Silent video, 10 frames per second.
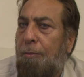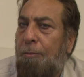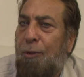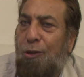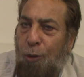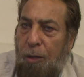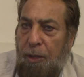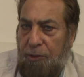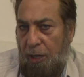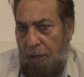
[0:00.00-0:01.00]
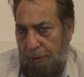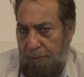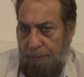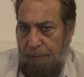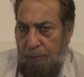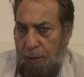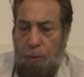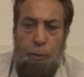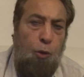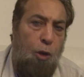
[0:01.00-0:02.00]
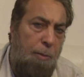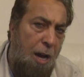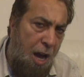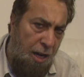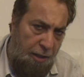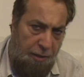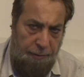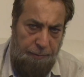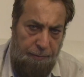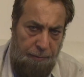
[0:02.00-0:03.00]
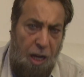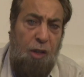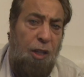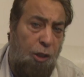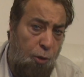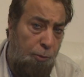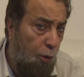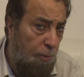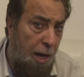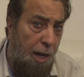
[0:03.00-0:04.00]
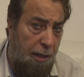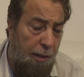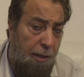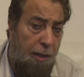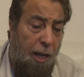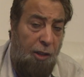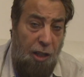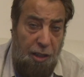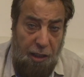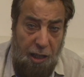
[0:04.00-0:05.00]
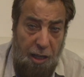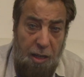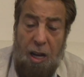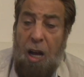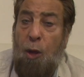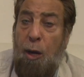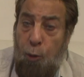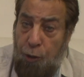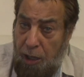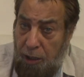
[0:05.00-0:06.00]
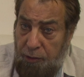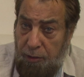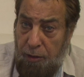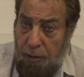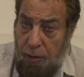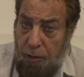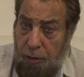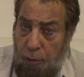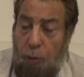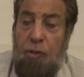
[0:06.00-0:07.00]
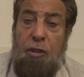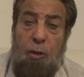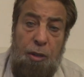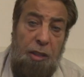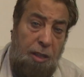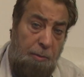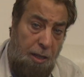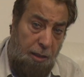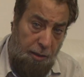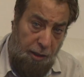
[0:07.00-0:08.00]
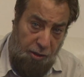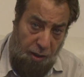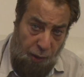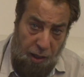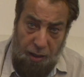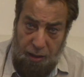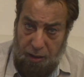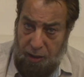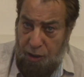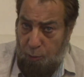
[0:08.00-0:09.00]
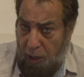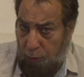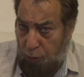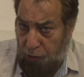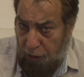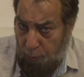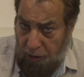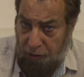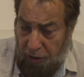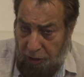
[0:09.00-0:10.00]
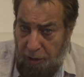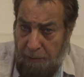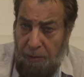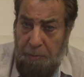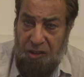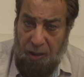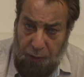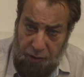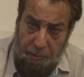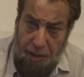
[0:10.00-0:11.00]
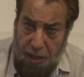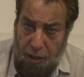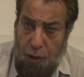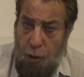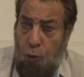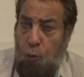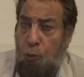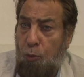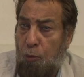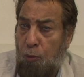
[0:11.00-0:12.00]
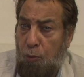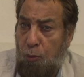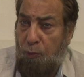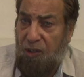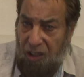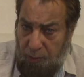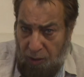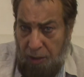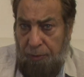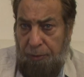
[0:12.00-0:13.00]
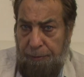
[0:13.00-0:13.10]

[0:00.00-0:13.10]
مش علماء صح مش علماء حق أكثريتهم مش علماء حق عشان هيك أضلوا الناس وصلوا الناس لما يجري في القرن الواحد والعشرين والعشرين من سفك دماء وفساد في الأرض